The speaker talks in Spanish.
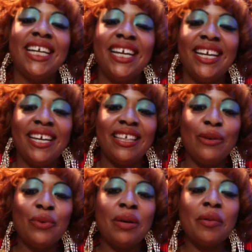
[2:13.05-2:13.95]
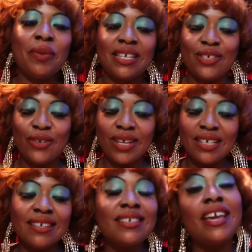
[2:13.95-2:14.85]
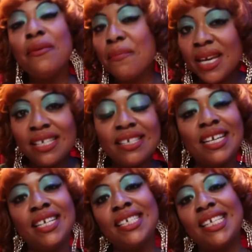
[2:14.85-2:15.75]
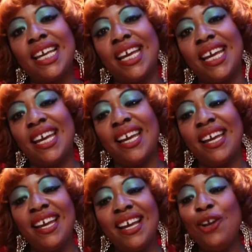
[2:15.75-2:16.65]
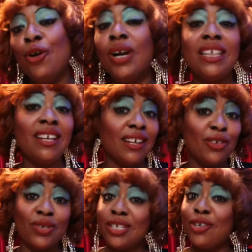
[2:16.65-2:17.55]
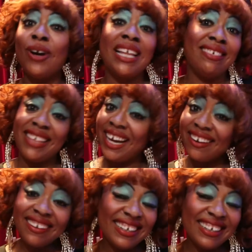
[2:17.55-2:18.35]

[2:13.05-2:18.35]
Eh, tengo una preparación hace seis meses. Eh, los grandes retos ha sido cantar.